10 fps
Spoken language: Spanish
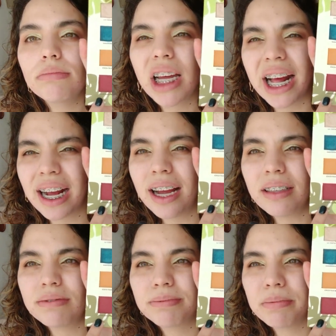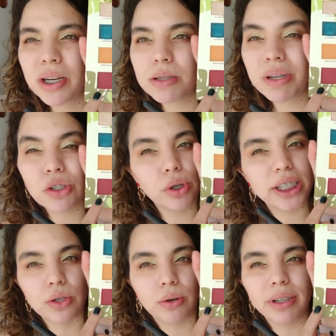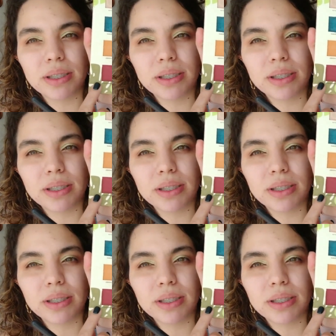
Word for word: naranja, pero es más rojizo,